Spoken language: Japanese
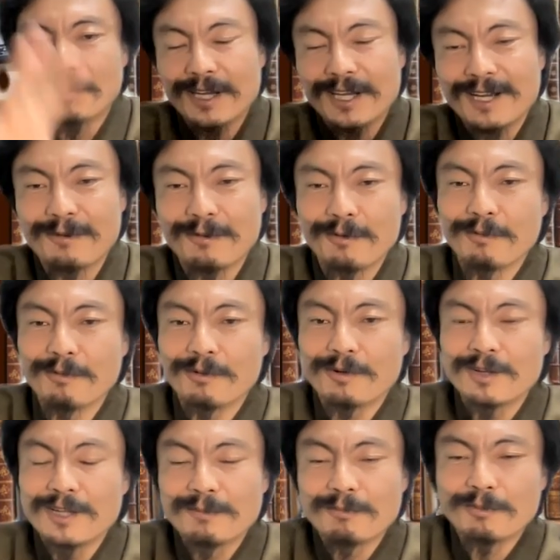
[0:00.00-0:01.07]
部屋を
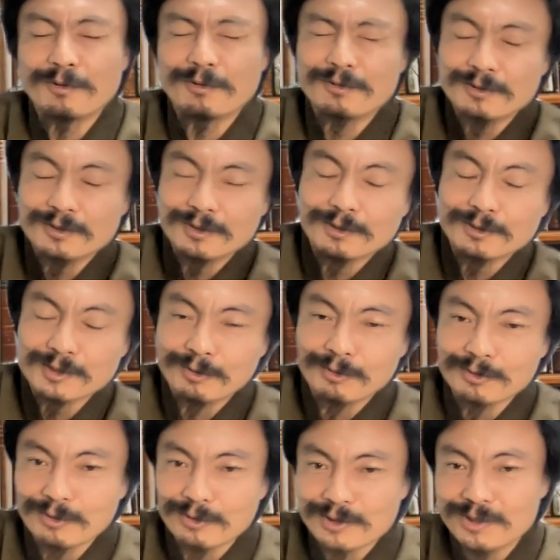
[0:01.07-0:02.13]
もう
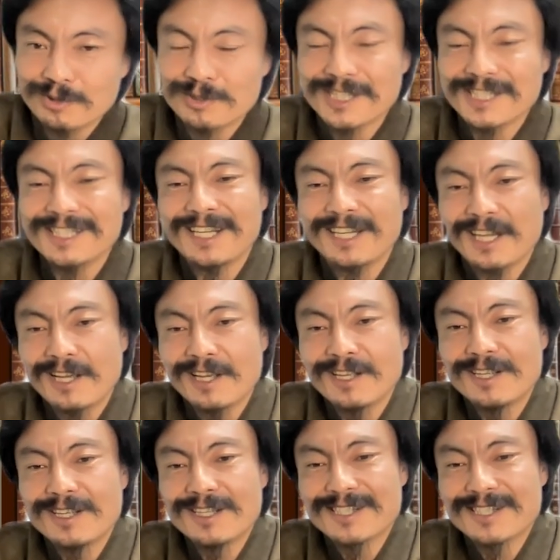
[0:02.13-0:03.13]
相当旧式でね、